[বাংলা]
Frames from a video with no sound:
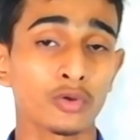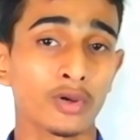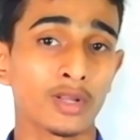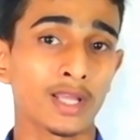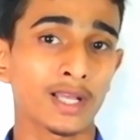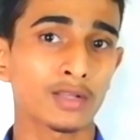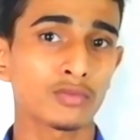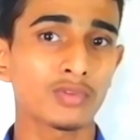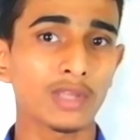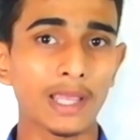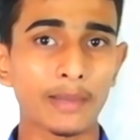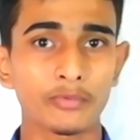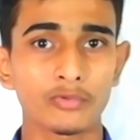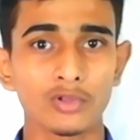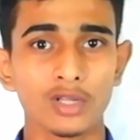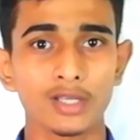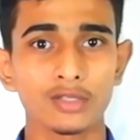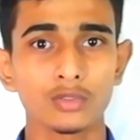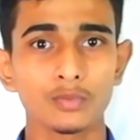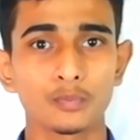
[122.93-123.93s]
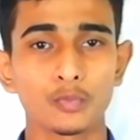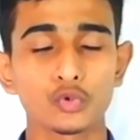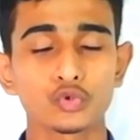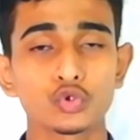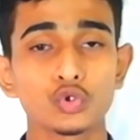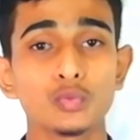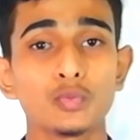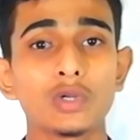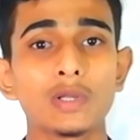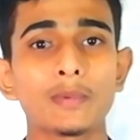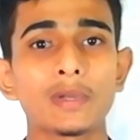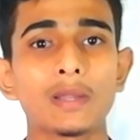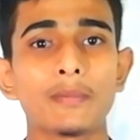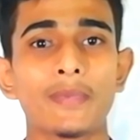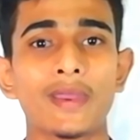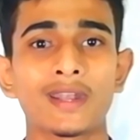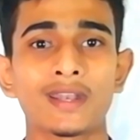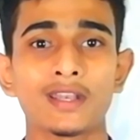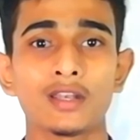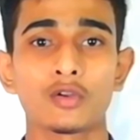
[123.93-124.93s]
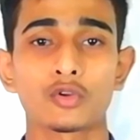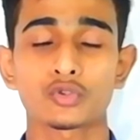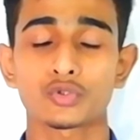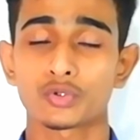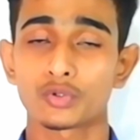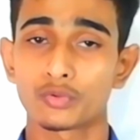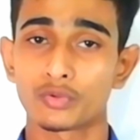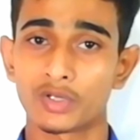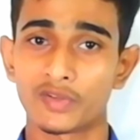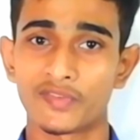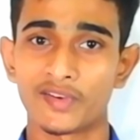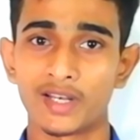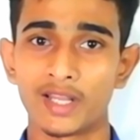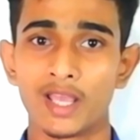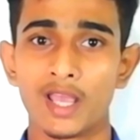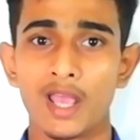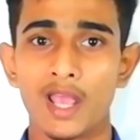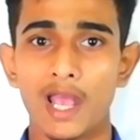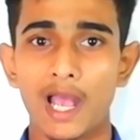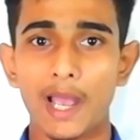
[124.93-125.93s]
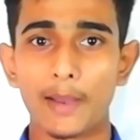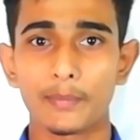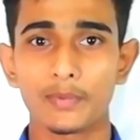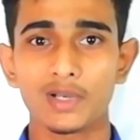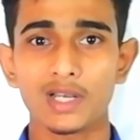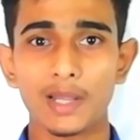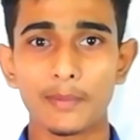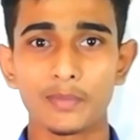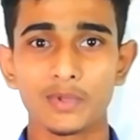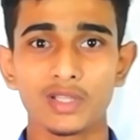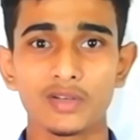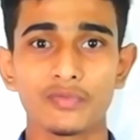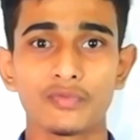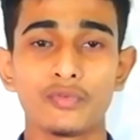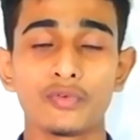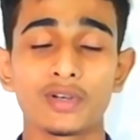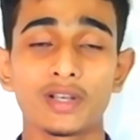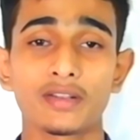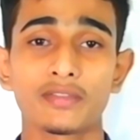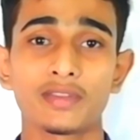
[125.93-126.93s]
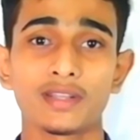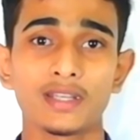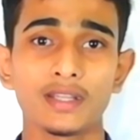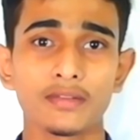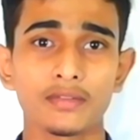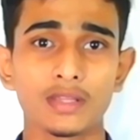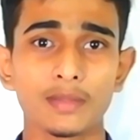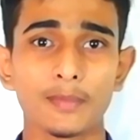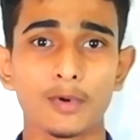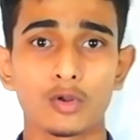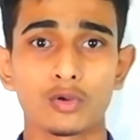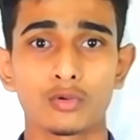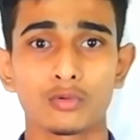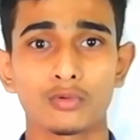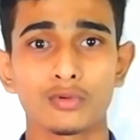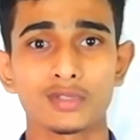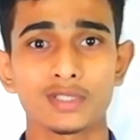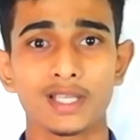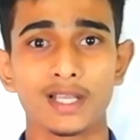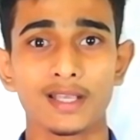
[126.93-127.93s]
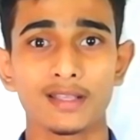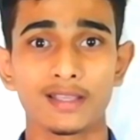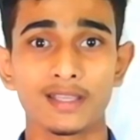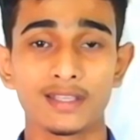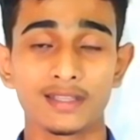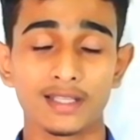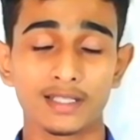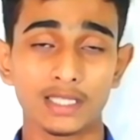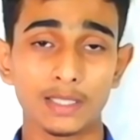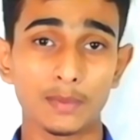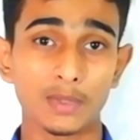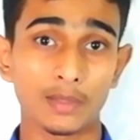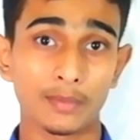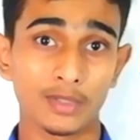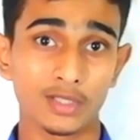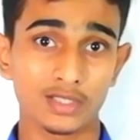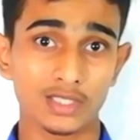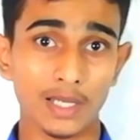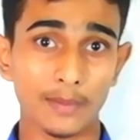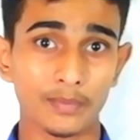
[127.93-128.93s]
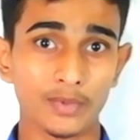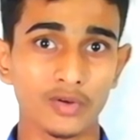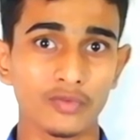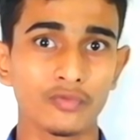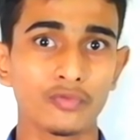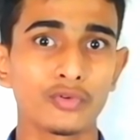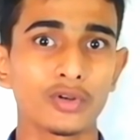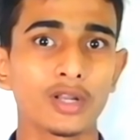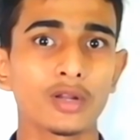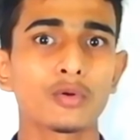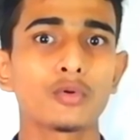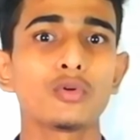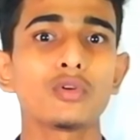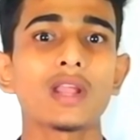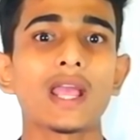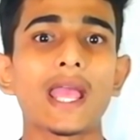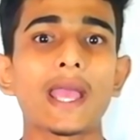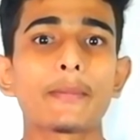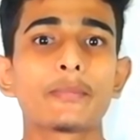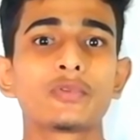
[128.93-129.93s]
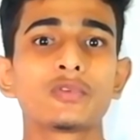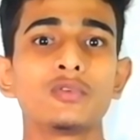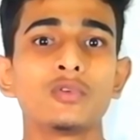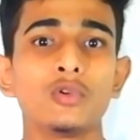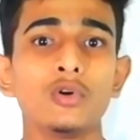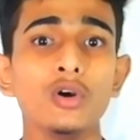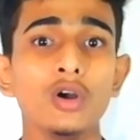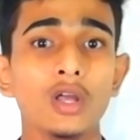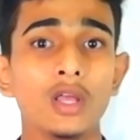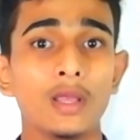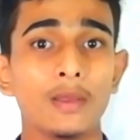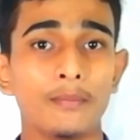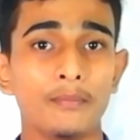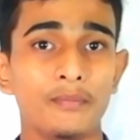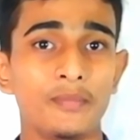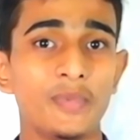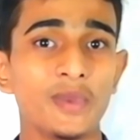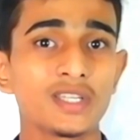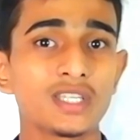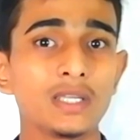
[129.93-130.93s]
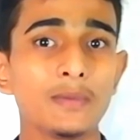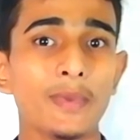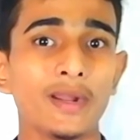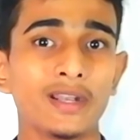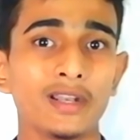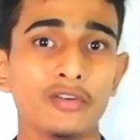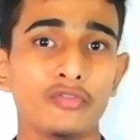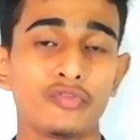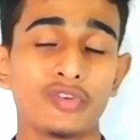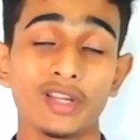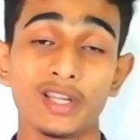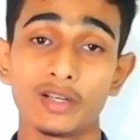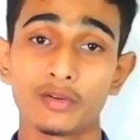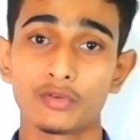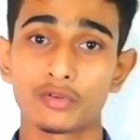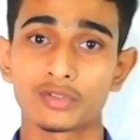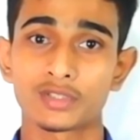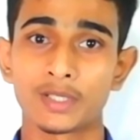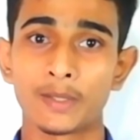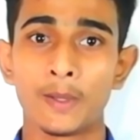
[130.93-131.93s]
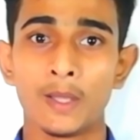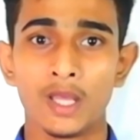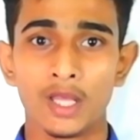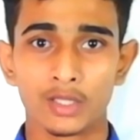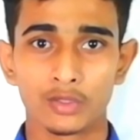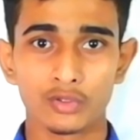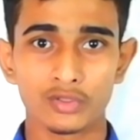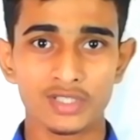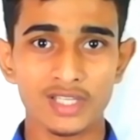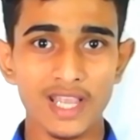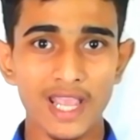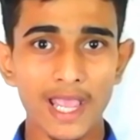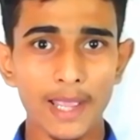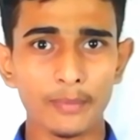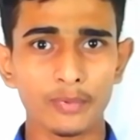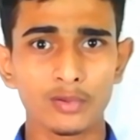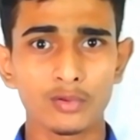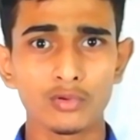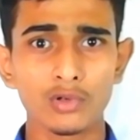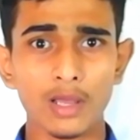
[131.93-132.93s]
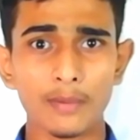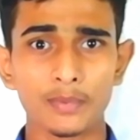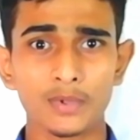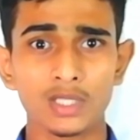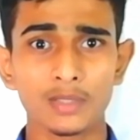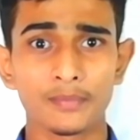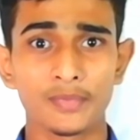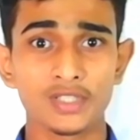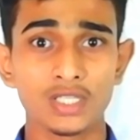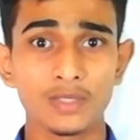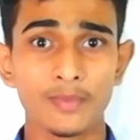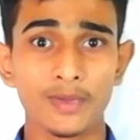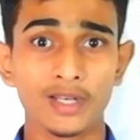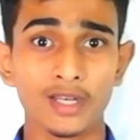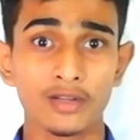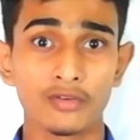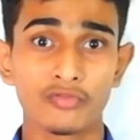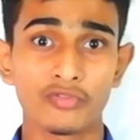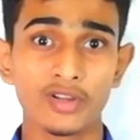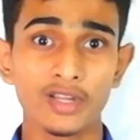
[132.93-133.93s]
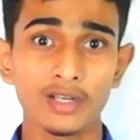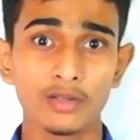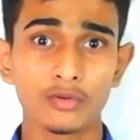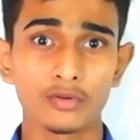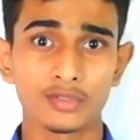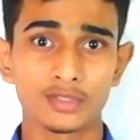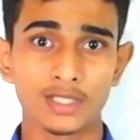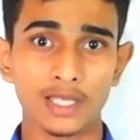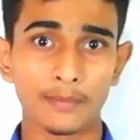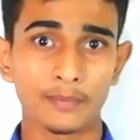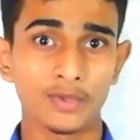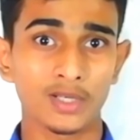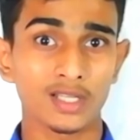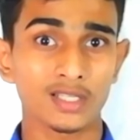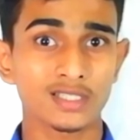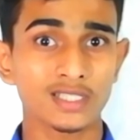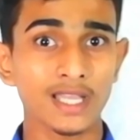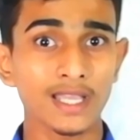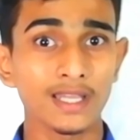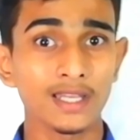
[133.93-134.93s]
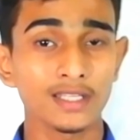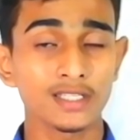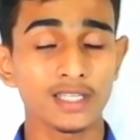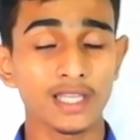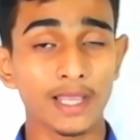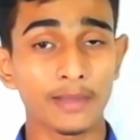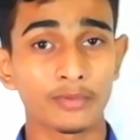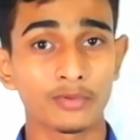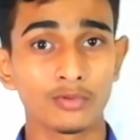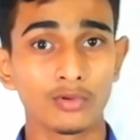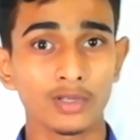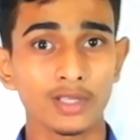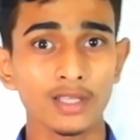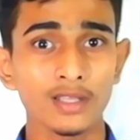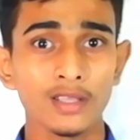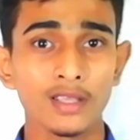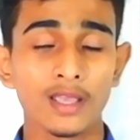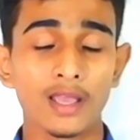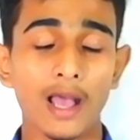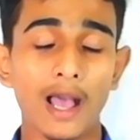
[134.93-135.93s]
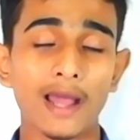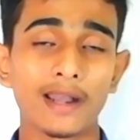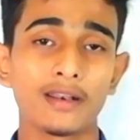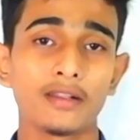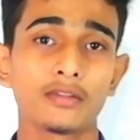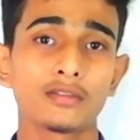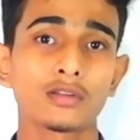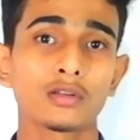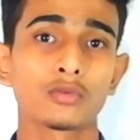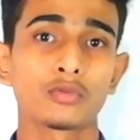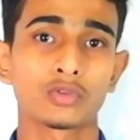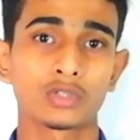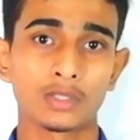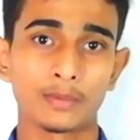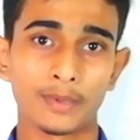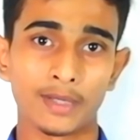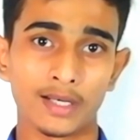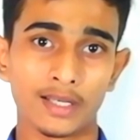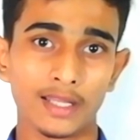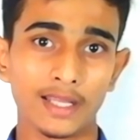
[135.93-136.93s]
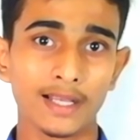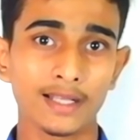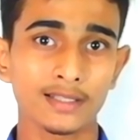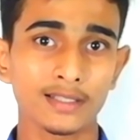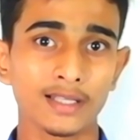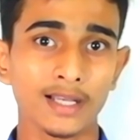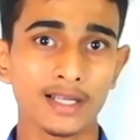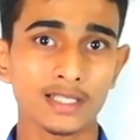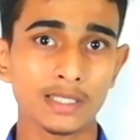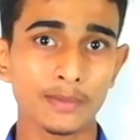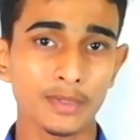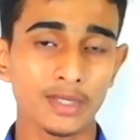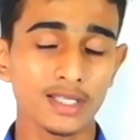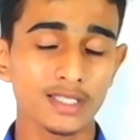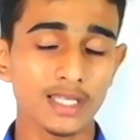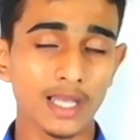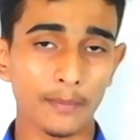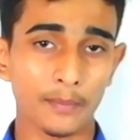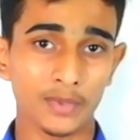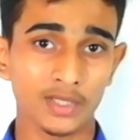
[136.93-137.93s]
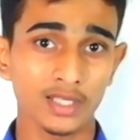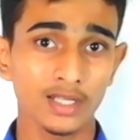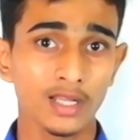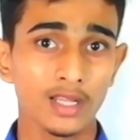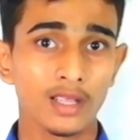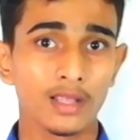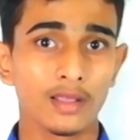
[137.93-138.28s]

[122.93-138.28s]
হয় না কিন্তু অ্যাপসগুলো কিন্তু প্রচুর পরিমাণে ব্যাটারি নষ্ট করে ফেলে আপনারা আপনাদের ফোনের সেটিংসে বা অন্য কোনো জায়গায় গিয়ে দেখতে পারবেন যে আপনার ফোনে কোন অ্যাপসগুলো বেশি ব্যাটারি ড্রেন করছে তো যে অ্যাপসগুলো আপনাদের বেশি ব্যাটারি ড্রেন করছে আপনারা চাইলে সেই অ্যাপসগুলোকে আনইনস্টল করতে পারেন এক্ষেত্রে দেখা যাবে কি যে আপনাদের